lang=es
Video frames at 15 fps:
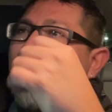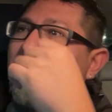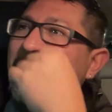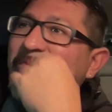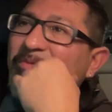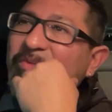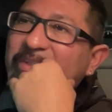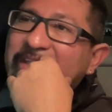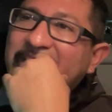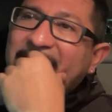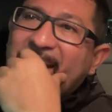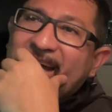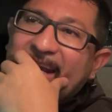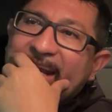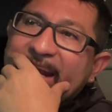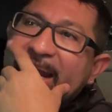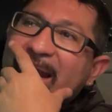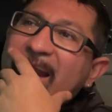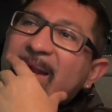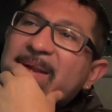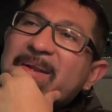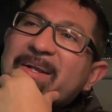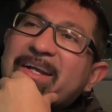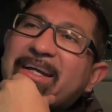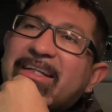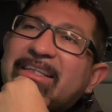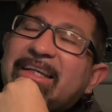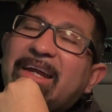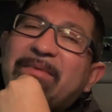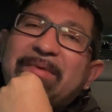mundial.
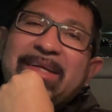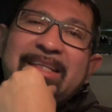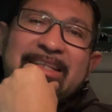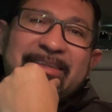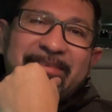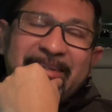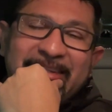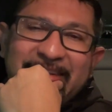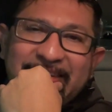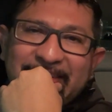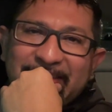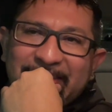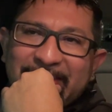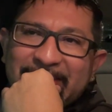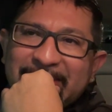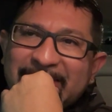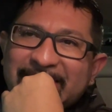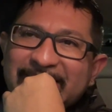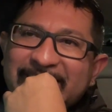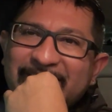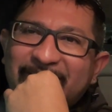Qatar 2022.